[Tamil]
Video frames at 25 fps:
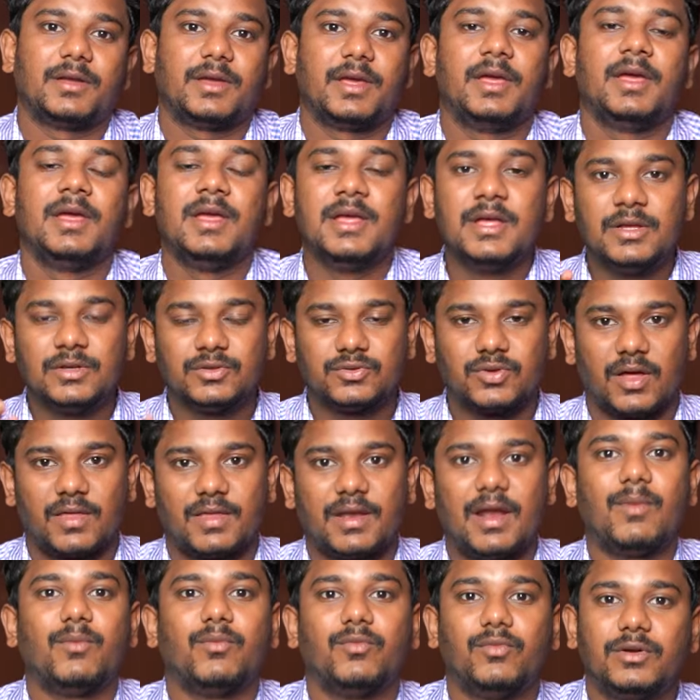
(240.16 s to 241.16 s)
இருக்குது ஸோ
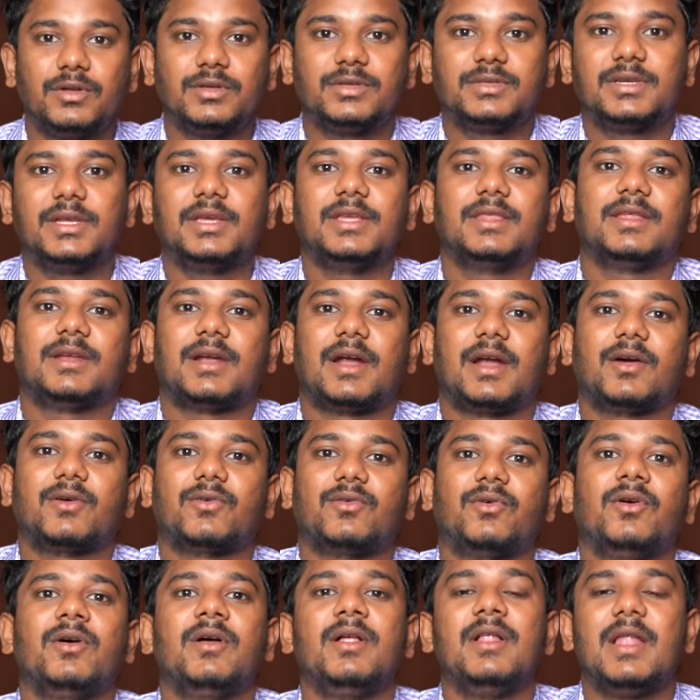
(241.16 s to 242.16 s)
அதெல்லாம் முடிச்சுட்டு இது
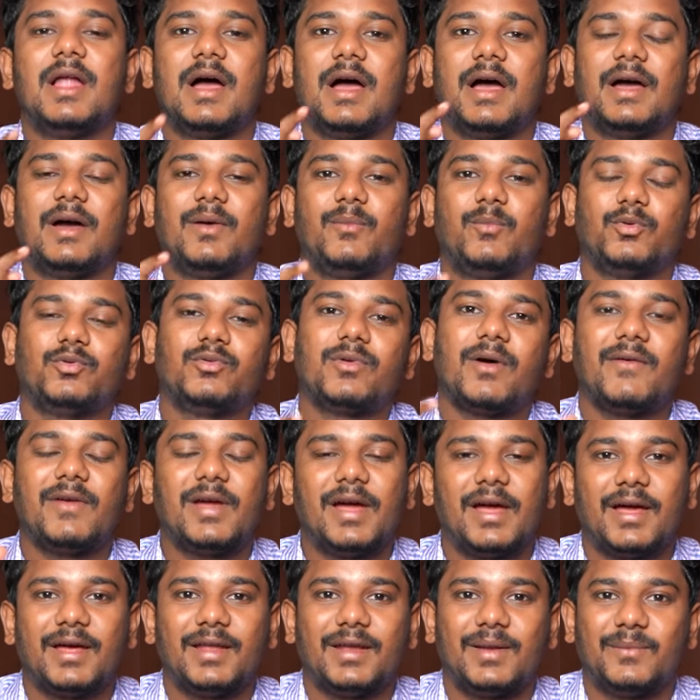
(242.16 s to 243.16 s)
நடக்கும் பொதுவாகவே
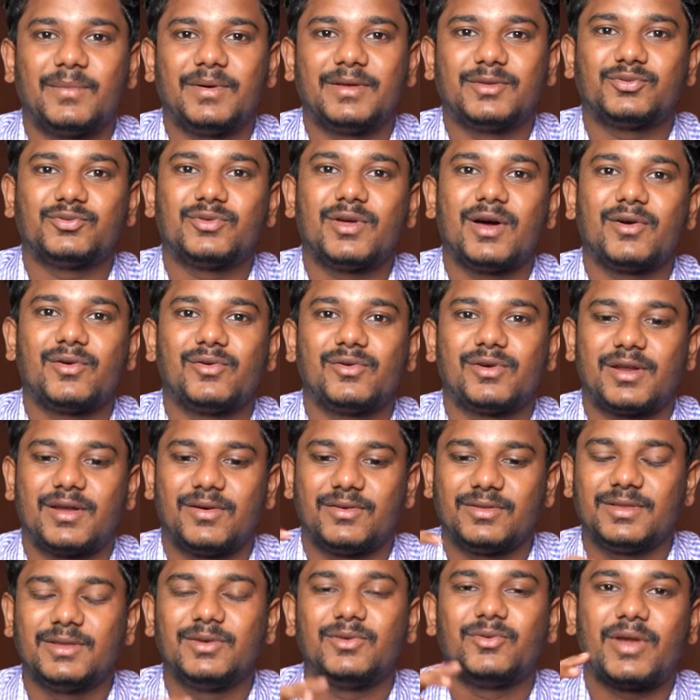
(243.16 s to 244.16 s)
நம்ம சுதா
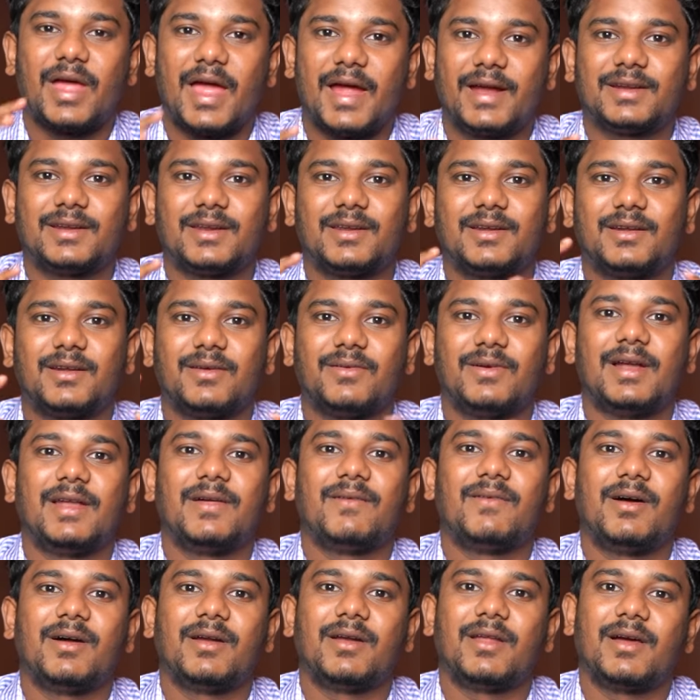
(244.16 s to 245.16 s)
குங்கரா வந்து ஒரு ஆக்டர்கிட்ட
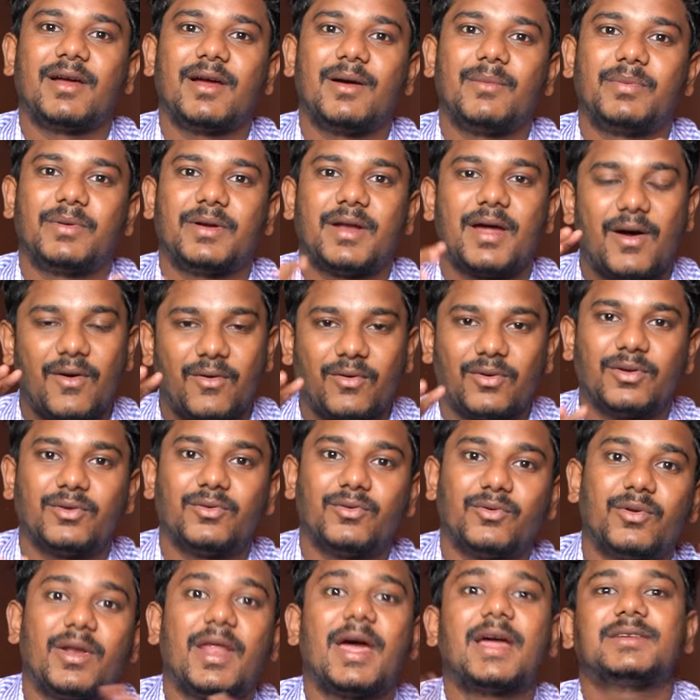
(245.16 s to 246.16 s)
வேலை வாங்கினாங்க அப்படின்னா
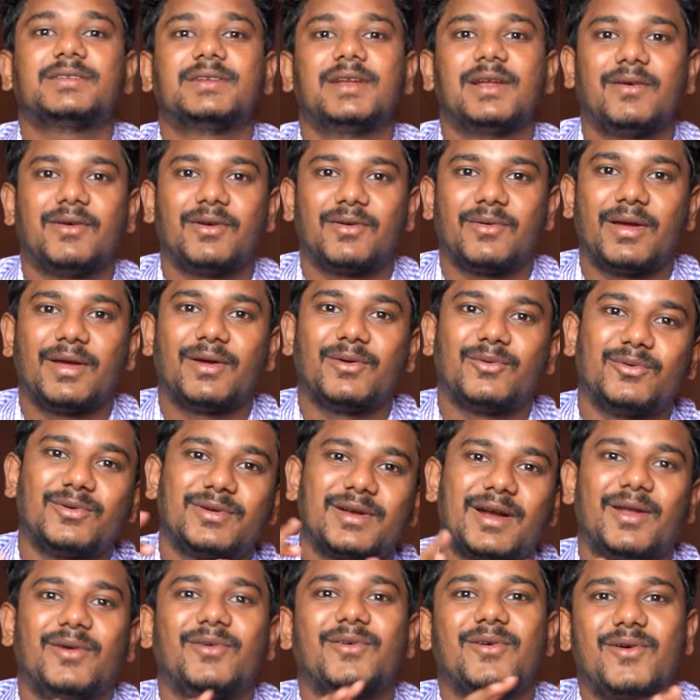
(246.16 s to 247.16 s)
அவங்களுக்கு ஒரு நேஷனல் அவார்டு வாங்கி
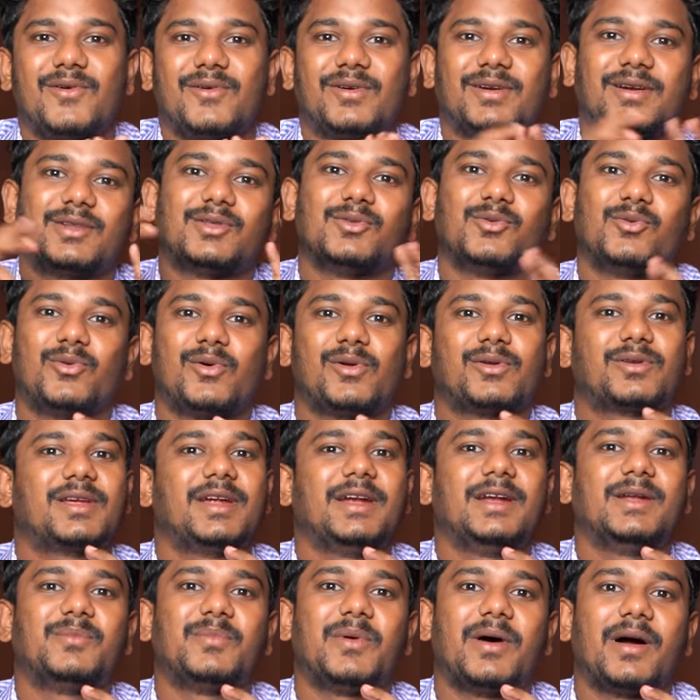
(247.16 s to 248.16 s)
கொடுக்குற அளவுக்கு அவங்கள்ட்ட ஒரு
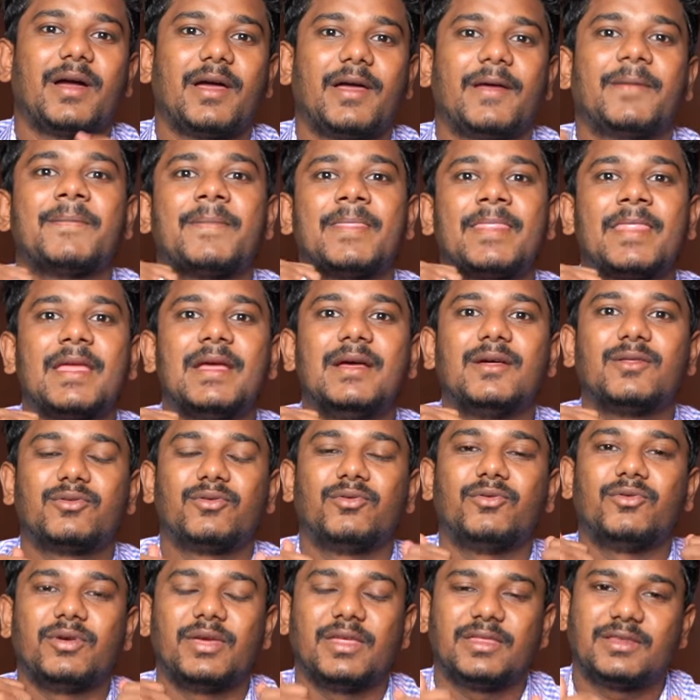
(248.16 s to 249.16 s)
ஒர்க்கை எடுப்பாங்க
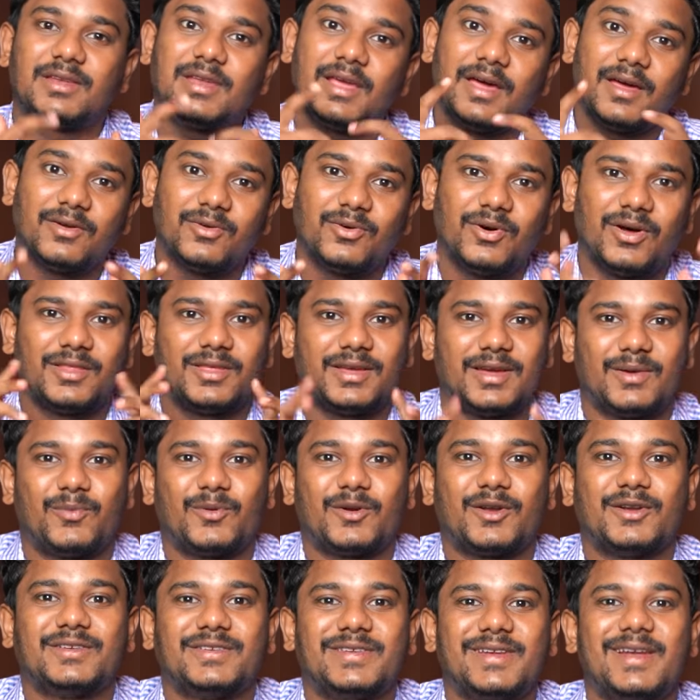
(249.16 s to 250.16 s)
ஸோ எஸ்டிஆரும் அதுக்கு
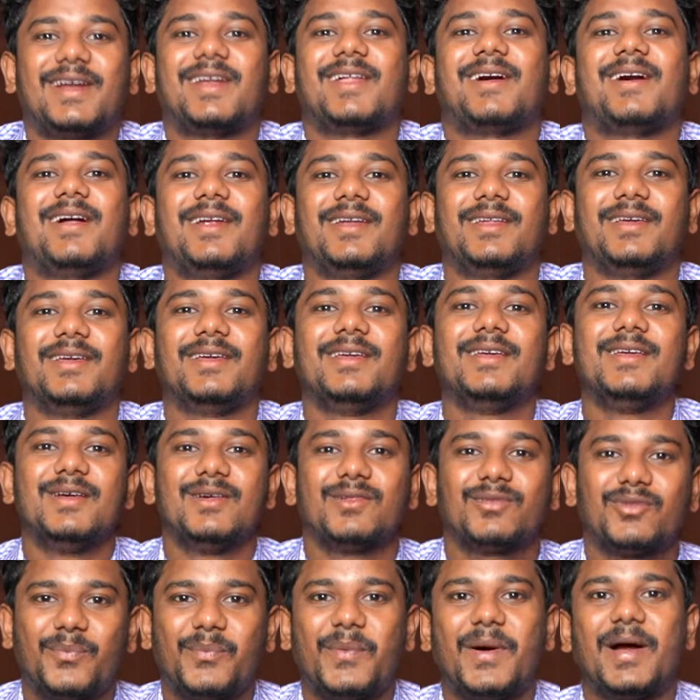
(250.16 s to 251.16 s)
பொட்டன்ஷியலான ஆள்
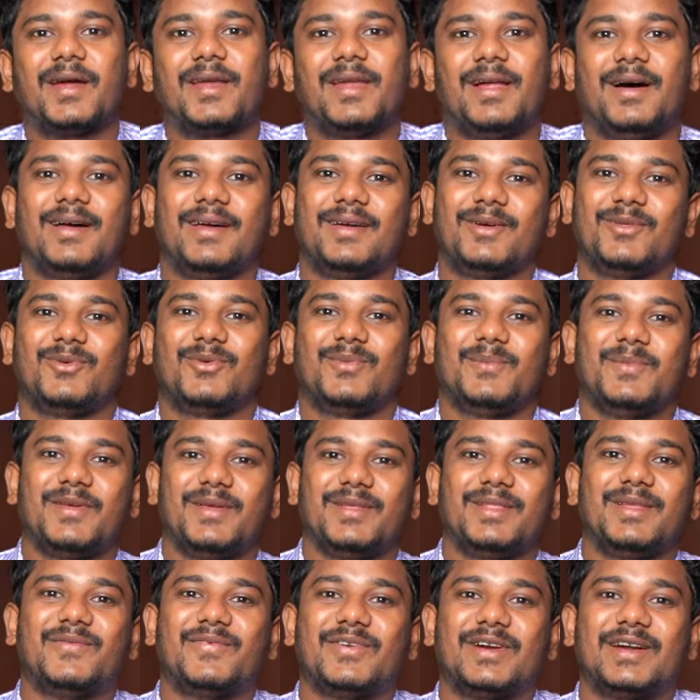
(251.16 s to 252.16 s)
ஸோ பார்க்கலாம் அது ஒரு
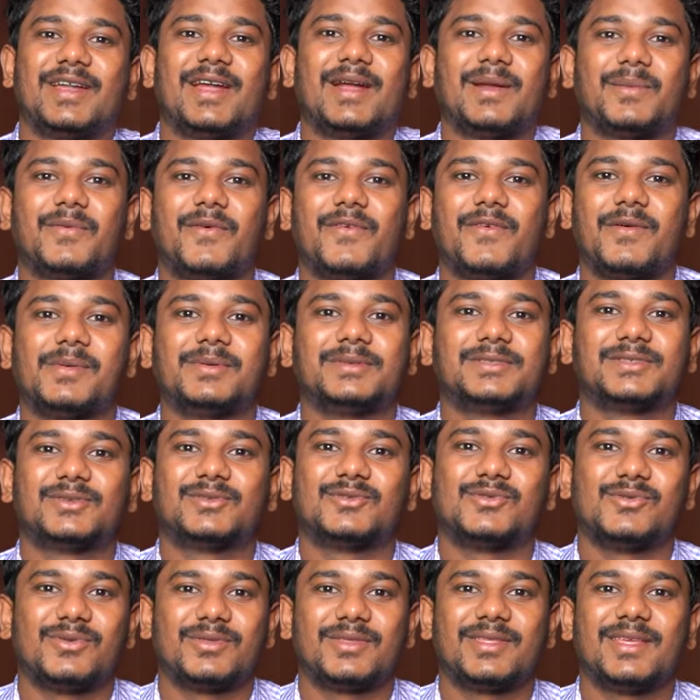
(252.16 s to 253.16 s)
டிஃப்ரெண்ட்டான பர்ஃபார்மன்ஸ்
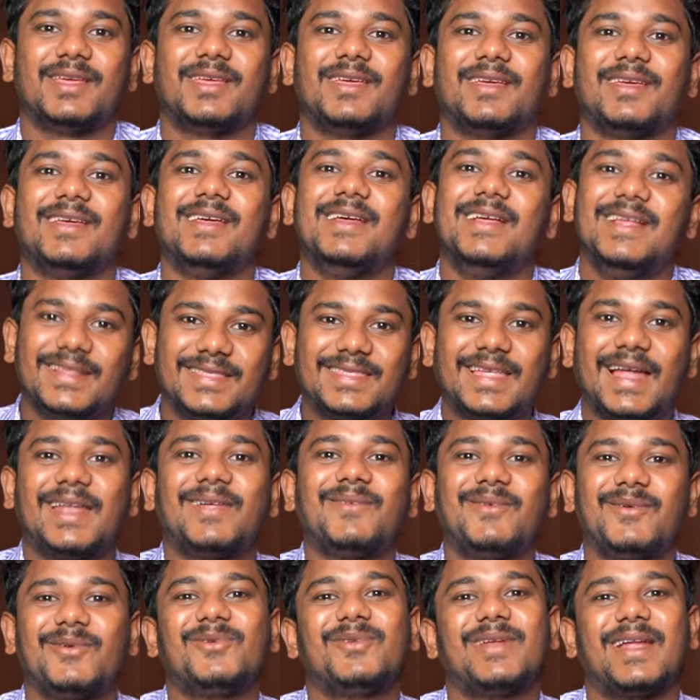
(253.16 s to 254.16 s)
கொடுத்து
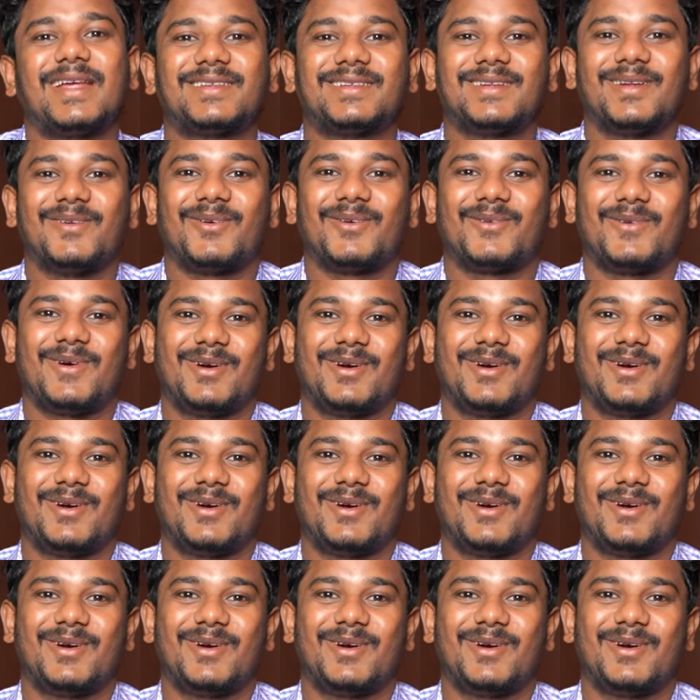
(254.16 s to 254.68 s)
தலைவனும் நேஷனல் அவார்டு